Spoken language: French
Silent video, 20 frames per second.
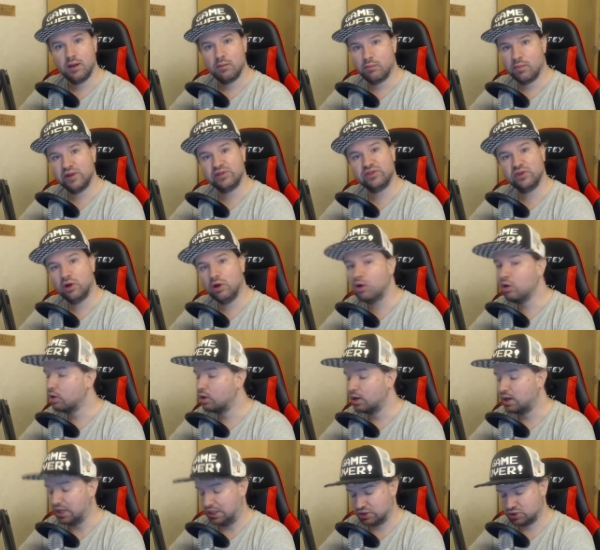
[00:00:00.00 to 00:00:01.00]
Maintenant,
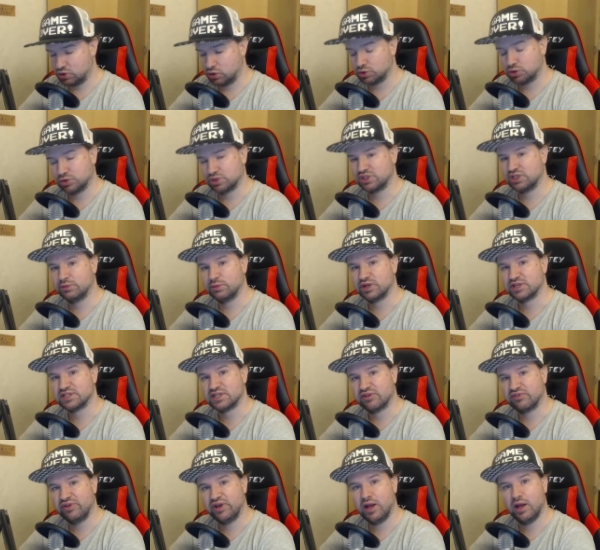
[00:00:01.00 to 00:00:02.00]
la seule chose qui me reste
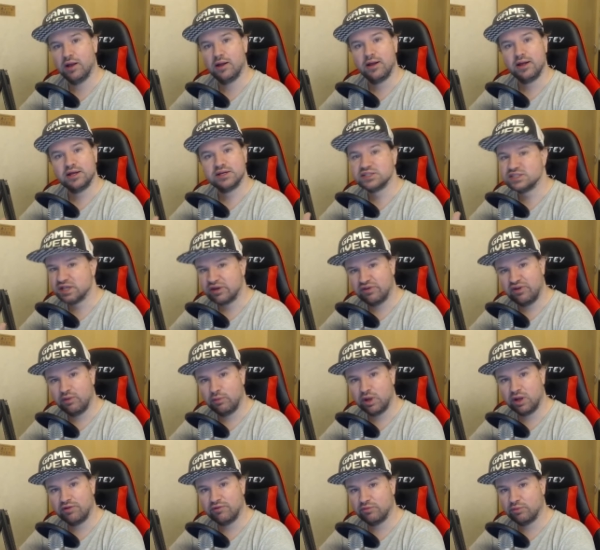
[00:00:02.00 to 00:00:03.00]
à faire, c'est à faire
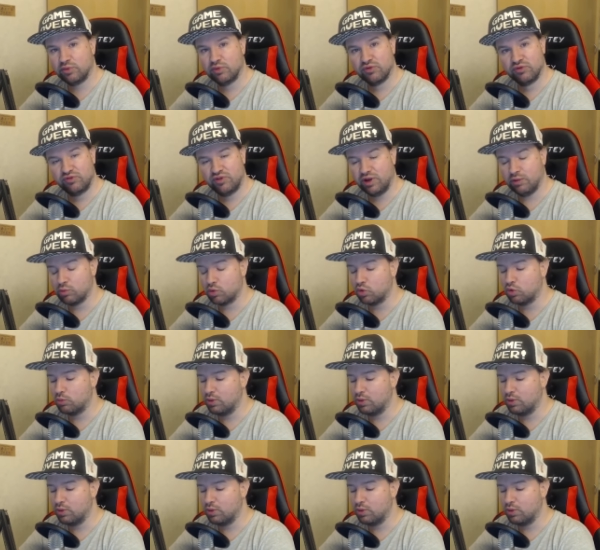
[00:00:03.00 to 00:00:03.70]
me faire mon combat